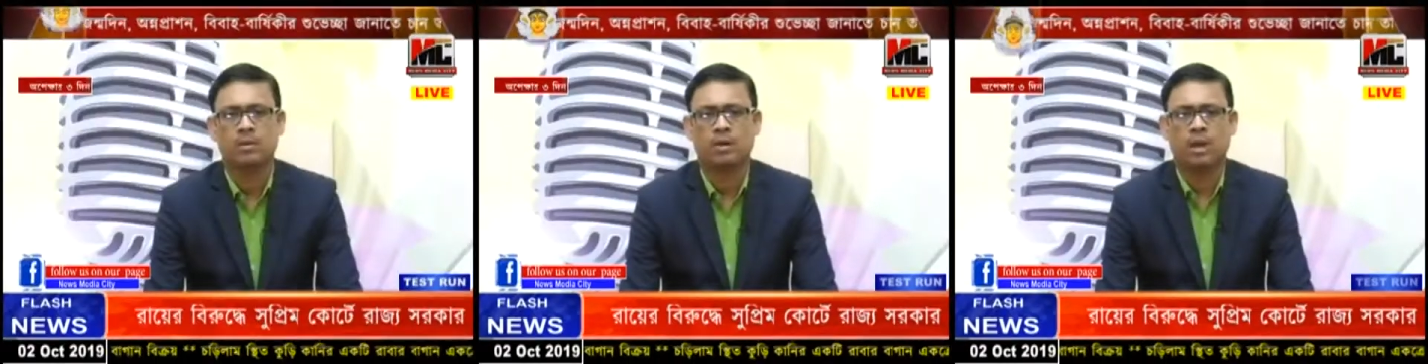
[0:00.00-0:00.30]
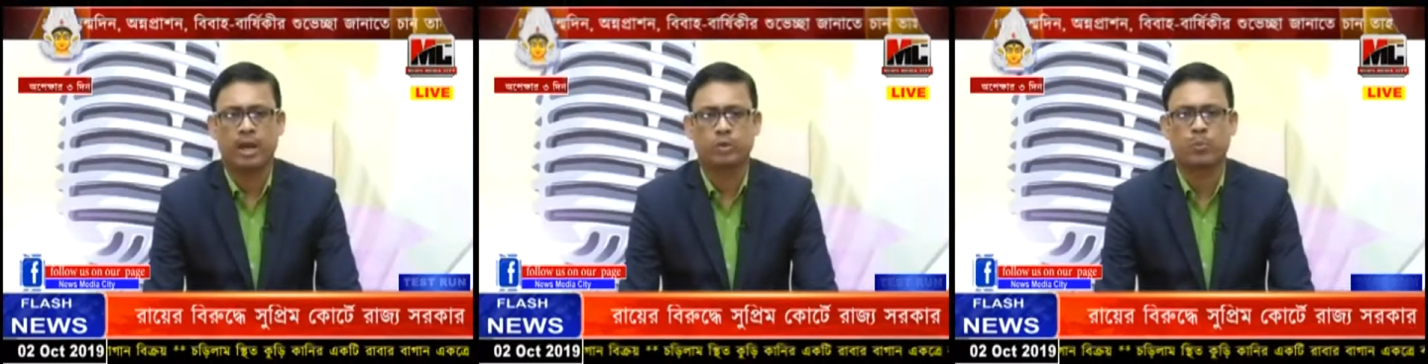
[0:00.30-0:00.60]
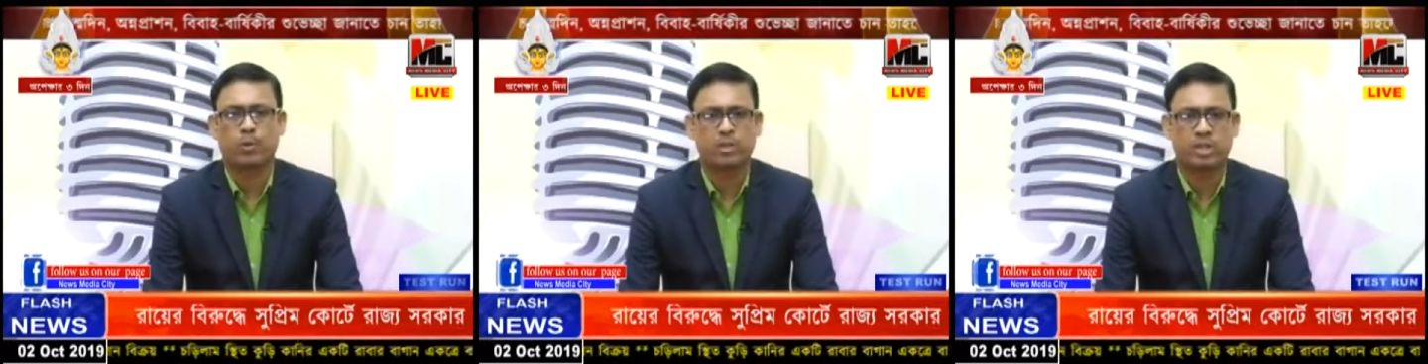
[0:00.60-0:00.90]
একশো
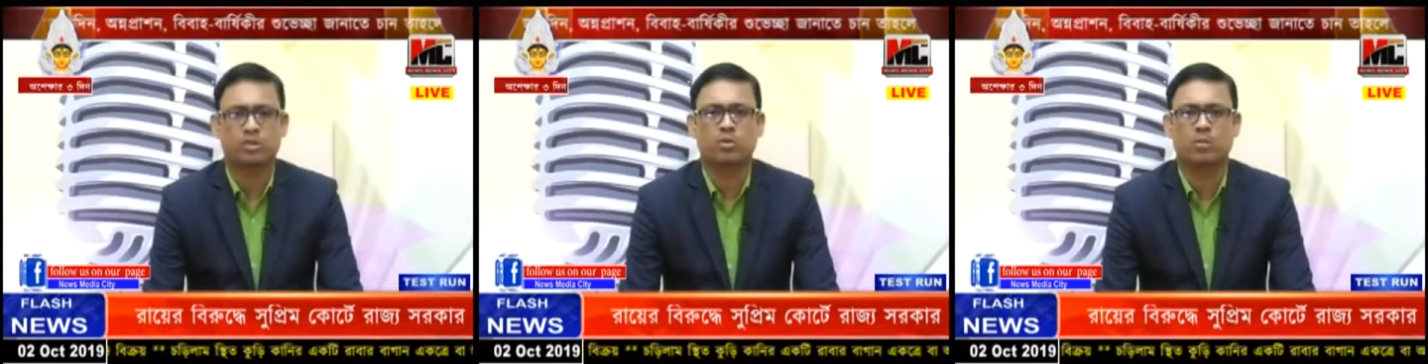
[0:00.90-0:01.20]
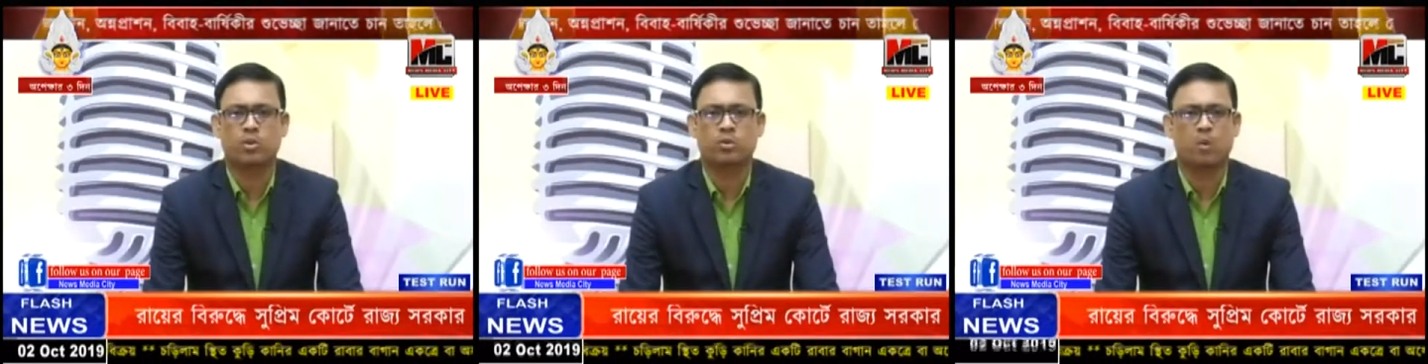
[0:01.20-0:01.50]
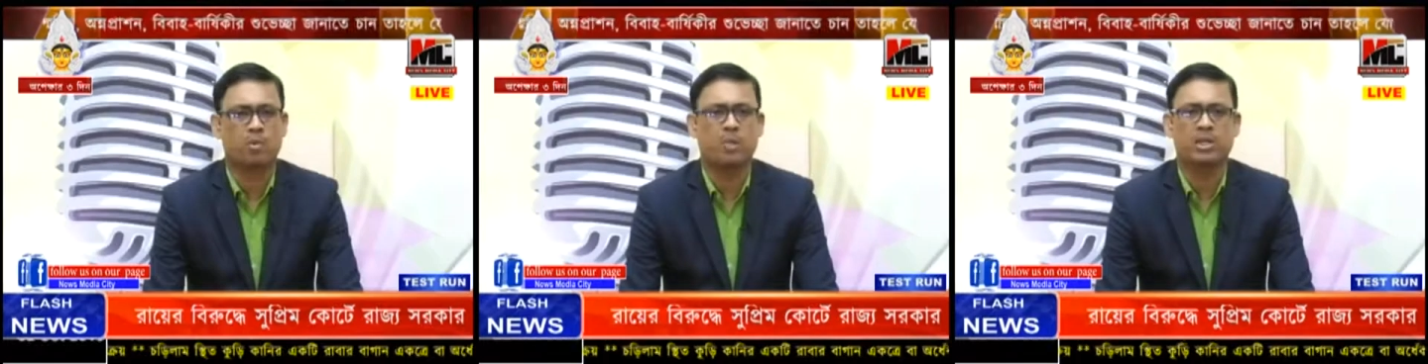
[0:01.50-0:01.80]
পঞ্চাশতম
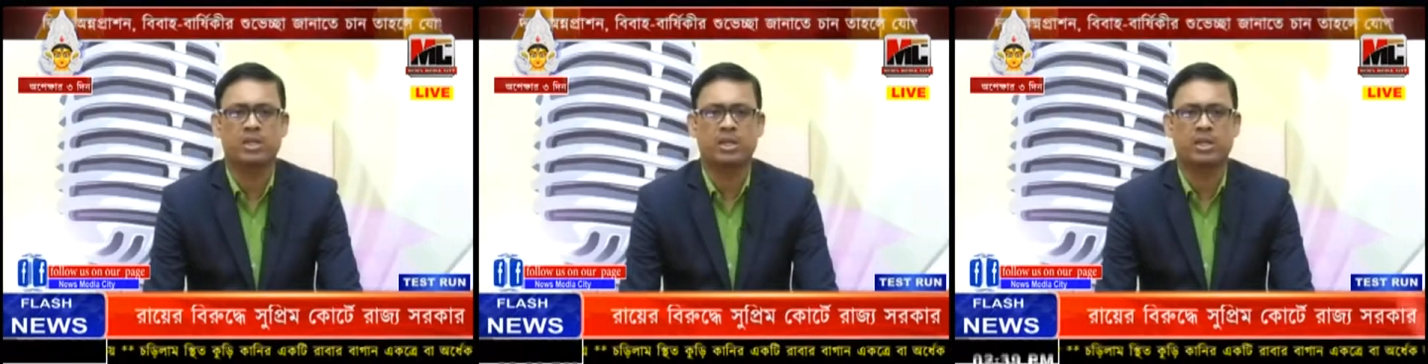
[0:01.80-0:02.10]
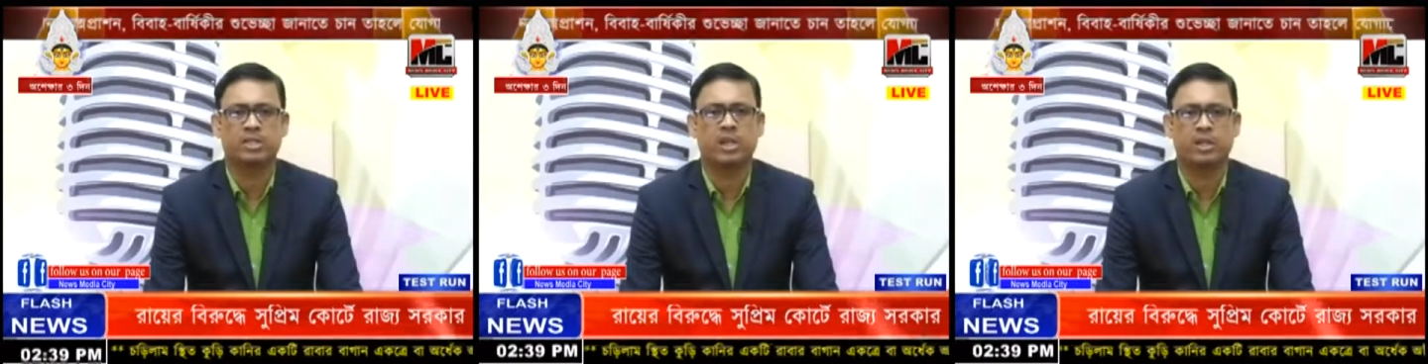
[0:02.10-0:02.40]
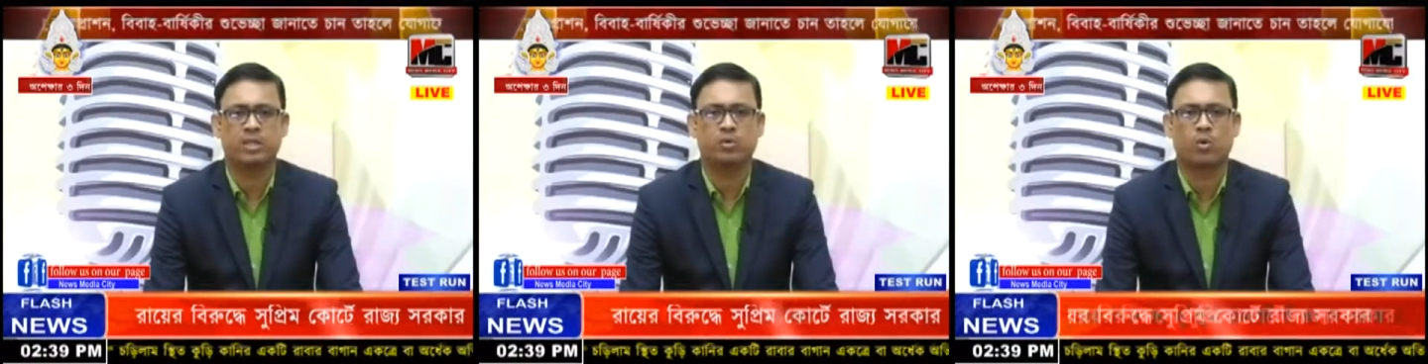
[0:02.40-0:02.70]
জন্মবার্ষিকীতে জাতির
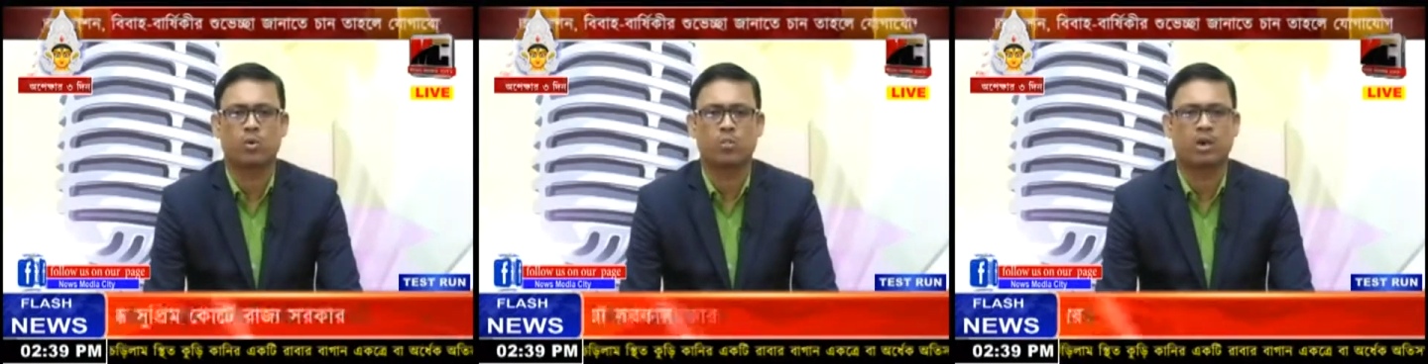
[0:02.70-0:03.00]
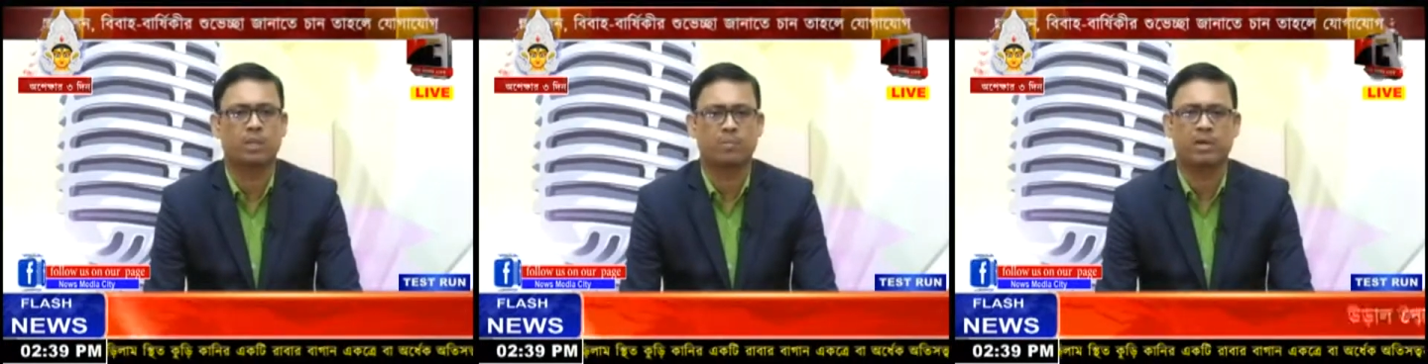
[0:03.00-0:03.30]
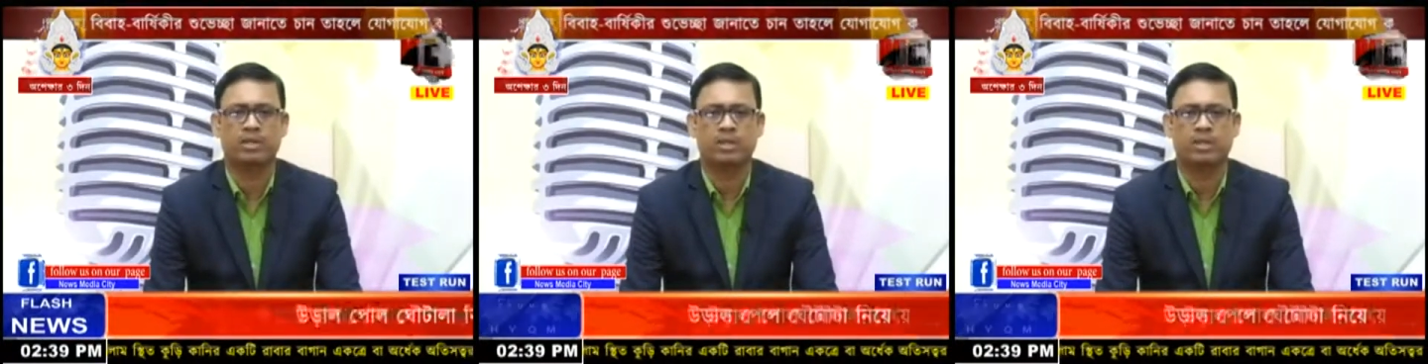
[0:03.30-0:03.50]
জনক মহাত্মা গান্ধীকে